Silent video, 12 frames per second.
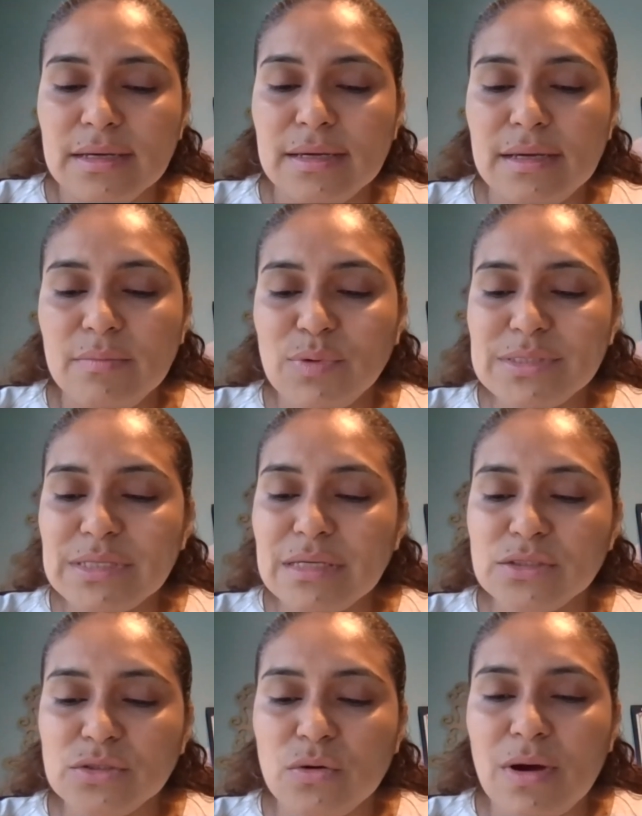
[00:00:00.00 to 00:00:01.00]
eh, pues
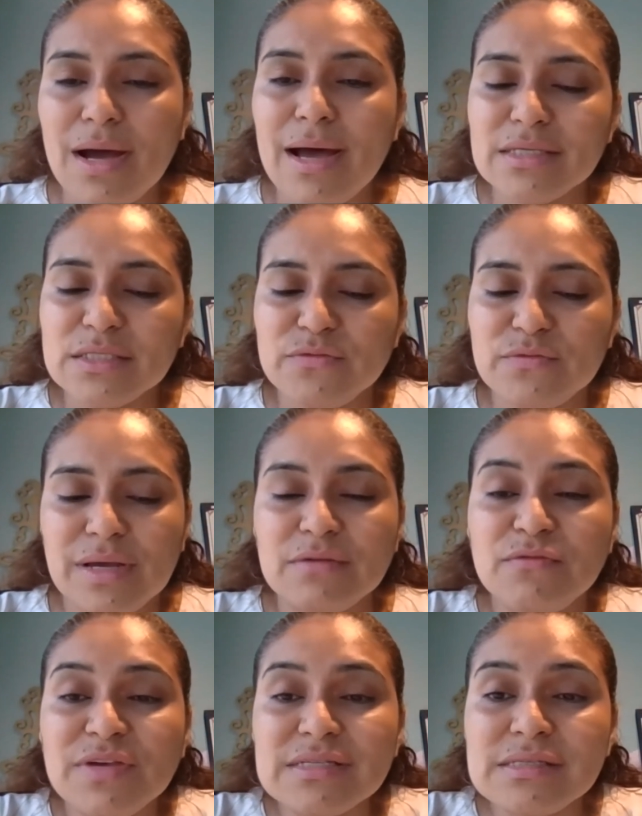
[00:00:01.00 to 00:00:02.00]
esto ha
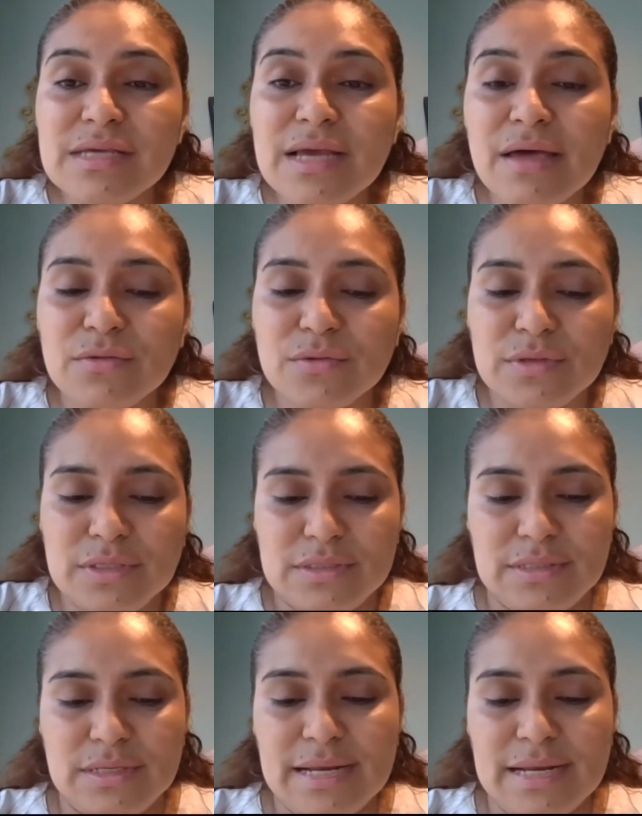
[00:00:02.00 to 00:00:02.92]
asfixiado, dice,